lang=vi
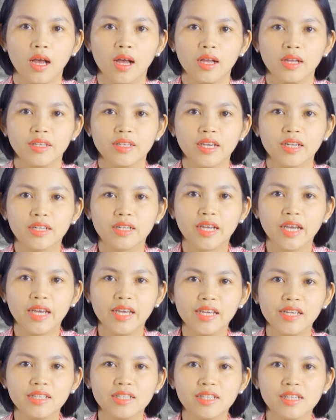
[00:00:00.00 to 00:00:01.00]
Nhật
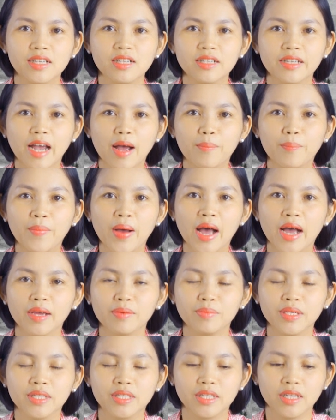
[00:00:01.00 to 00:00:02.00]
ký
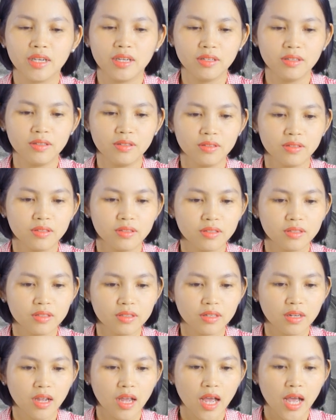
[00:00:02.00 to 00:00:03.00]
929
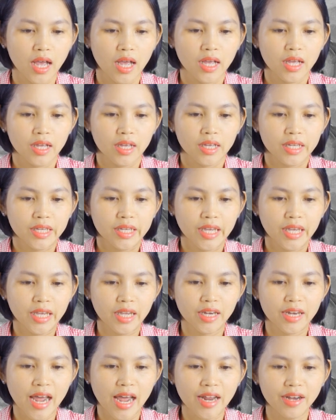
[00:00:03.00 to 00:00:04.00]

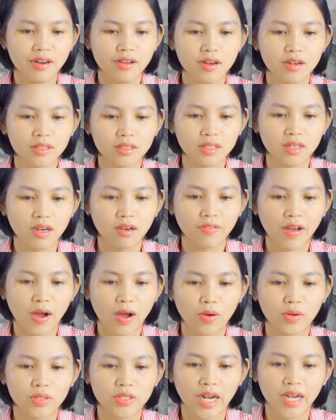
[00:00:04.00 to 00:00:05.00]
Khi đã được tựa
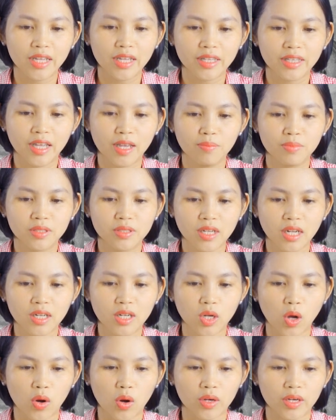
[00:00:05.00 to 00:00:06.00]
vào trái tim rất
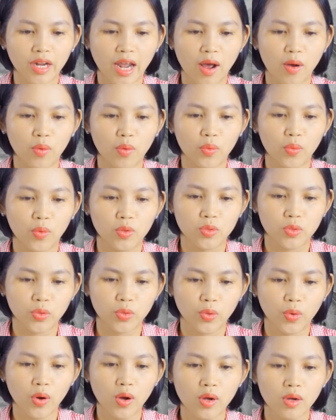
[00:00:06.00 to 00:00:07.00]
ngọt ngào của
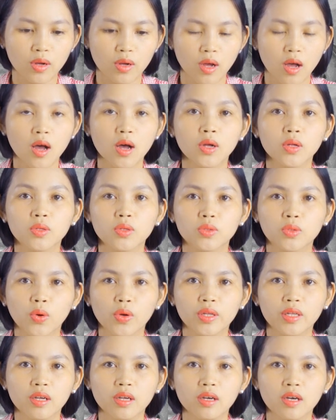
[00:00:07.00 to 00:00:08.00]
Chúa,
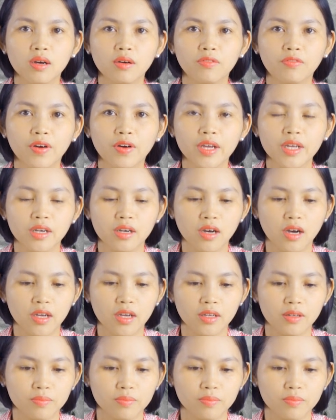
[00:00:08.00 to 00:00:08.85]
tôi thưa với người